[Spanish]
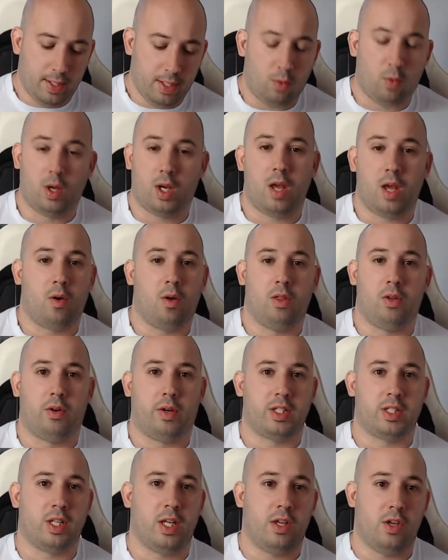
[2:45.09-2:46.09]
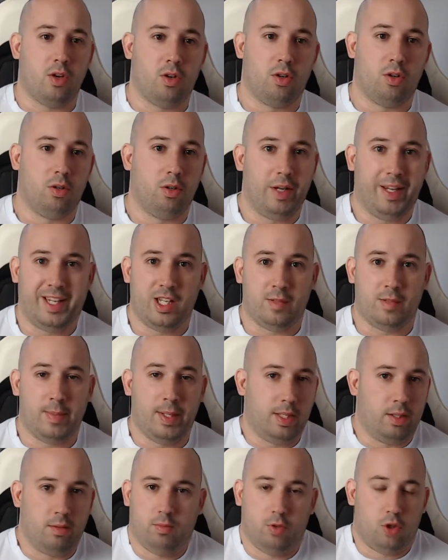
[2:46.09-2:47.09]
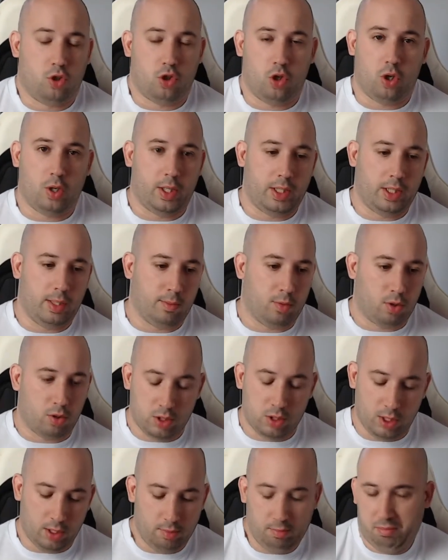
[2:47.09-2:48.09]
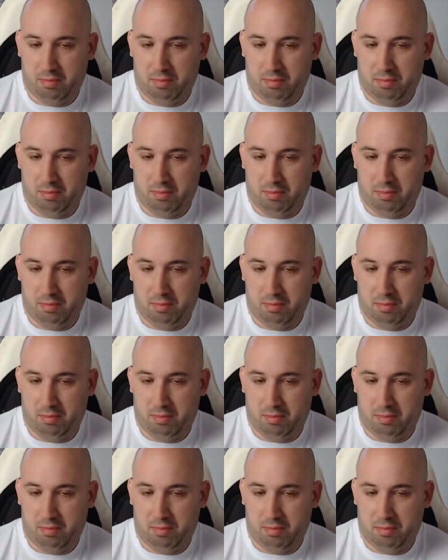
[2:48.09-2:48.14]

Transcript: Igual que cuando reseño X-Men, no soy objetivo, lo sé.